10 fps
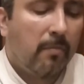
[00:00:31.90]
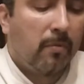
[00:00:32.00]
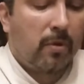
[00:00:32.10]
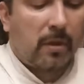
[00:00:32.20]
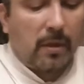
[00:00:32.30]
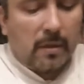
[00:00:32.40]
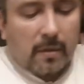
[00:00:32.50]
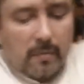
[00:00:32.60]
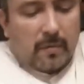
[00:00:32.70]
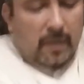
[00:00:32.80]
Можно, кстати,
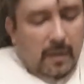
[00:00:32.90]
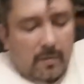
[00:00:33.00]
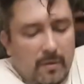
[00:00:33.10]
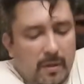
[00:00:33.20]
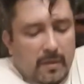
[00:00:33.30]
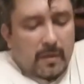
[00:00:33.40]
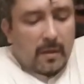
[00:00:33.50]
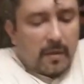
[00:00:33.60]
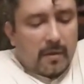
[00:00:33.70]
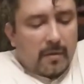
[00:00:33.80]
вот так вот с этой
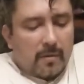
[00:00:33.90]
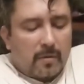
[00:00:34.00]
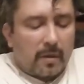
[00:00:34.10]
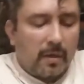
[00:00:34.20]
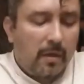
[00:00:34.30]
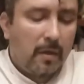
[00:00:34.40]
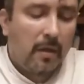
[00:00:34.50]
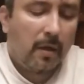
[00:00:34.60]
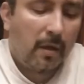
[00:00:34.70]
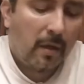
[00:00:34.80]
стороны руки.
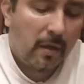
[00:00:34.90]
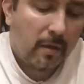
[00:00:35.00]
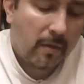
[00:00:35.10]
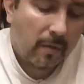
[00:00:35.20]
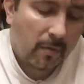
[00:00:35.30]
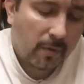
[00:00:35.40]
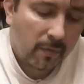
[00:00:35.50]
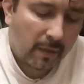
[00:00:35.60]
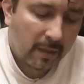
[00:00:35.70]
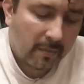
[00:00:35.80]
Ну, то есть
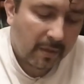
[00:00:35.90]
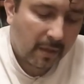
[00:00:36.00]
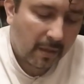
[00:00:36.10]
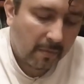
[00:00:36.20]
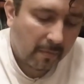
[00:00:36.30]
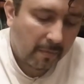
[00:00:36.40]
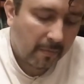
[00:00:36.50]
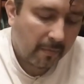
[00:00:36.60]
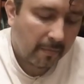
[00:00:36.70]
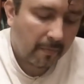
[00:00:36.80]
вот этими сторонами
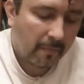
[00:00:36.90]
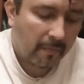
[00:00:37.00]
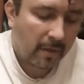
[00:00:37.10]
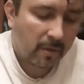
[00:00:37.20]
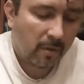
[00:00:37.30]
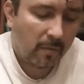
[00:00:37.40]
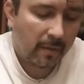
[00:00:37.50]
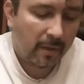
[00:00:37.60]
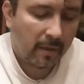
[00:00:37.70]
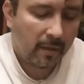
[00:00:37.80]

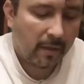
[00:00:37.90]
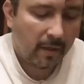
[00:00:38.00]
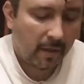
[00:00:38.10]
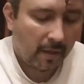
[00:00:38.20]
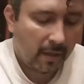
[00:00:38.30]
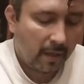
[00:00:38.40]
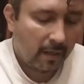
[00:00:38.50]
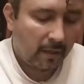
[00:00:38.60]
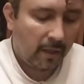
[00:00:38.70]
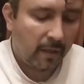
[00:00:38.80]
прошлепать, да?
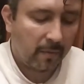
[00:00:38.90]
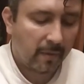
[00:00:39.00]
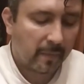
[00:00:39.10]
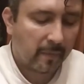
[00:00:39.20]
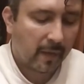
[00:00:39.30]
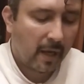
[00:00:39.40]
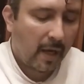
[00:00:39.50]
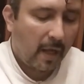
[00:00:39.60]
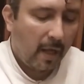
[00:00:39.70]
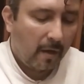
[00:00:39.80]
Тыльными.
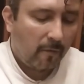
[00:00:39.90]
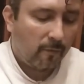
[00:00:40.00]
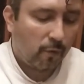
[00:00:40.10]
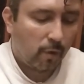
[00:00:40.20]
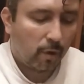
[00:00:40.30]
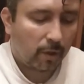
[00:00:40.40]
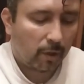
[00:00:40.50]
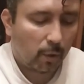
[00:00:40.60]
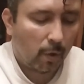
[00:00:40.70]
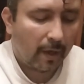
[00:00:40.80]

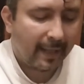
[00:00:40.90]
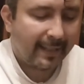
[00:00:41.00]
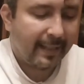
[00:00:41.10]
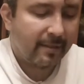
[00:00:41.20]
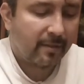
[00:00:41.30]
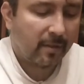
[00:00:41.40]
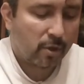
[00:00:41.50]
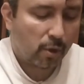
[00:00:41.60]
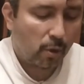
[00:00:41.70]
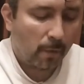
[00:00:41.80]
Вот. Только единственное,
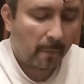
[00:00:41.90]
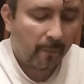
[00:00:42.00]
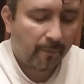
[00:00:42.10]
что